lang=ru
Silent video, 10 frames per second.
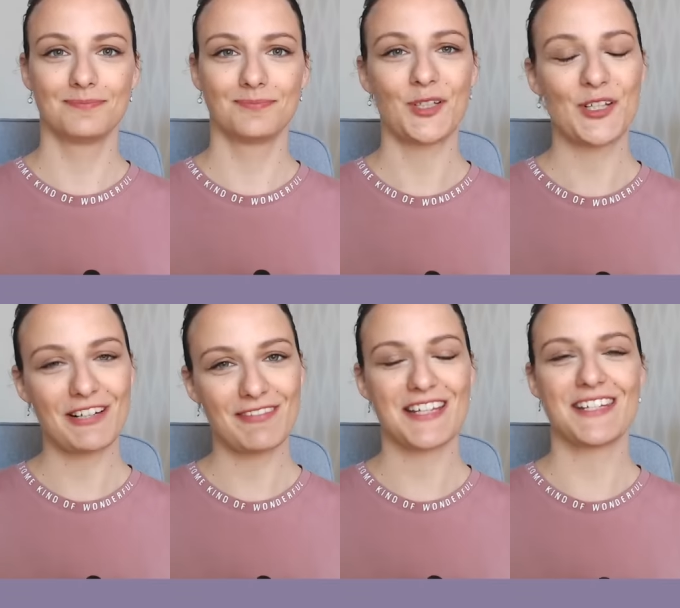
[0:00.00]
Но ну,
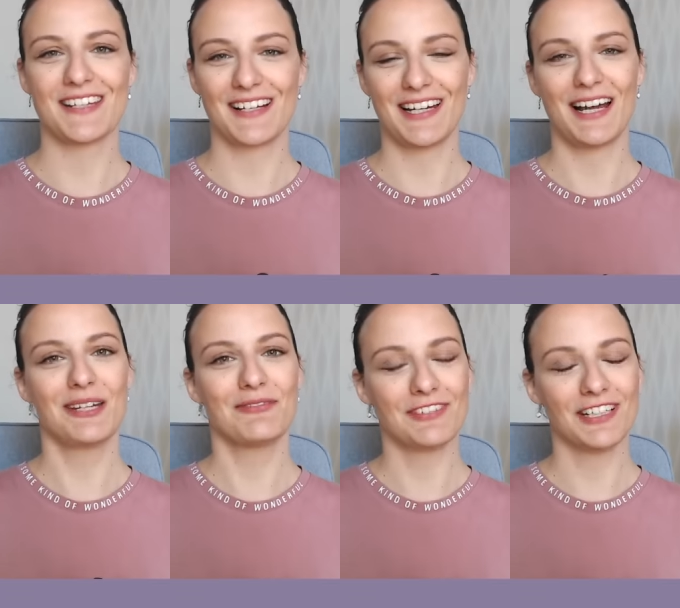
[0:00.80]
давайте заглянем
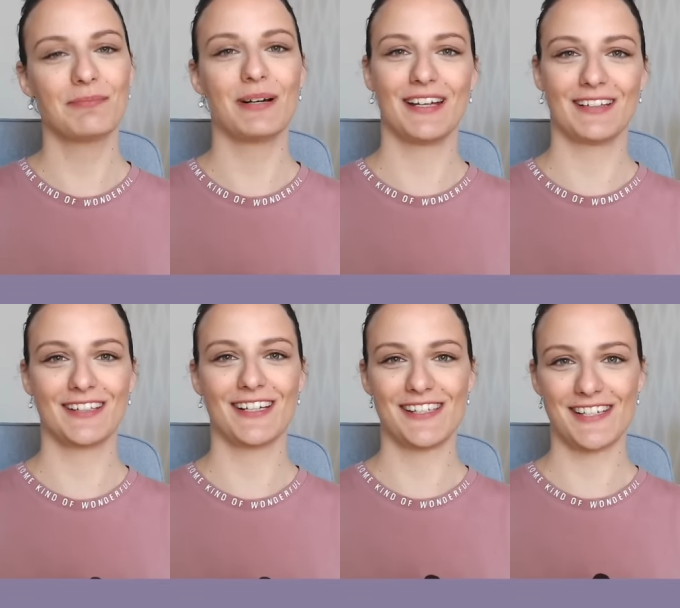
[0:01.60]
в их балетное
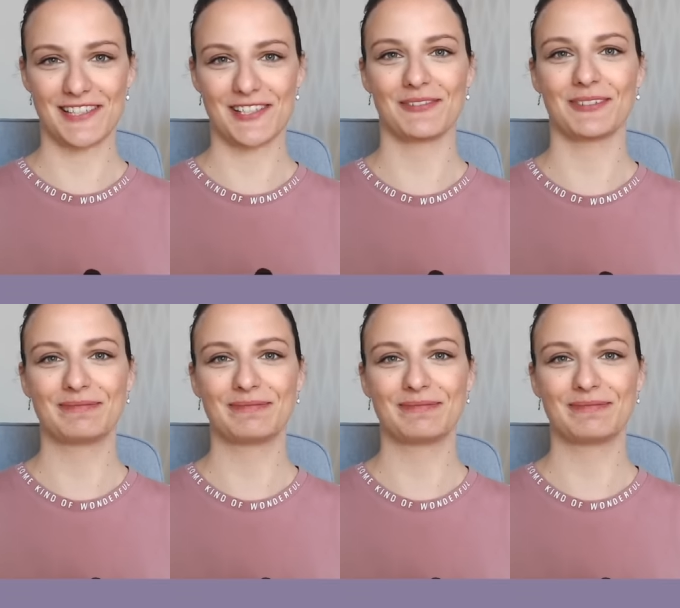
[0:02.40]
детство.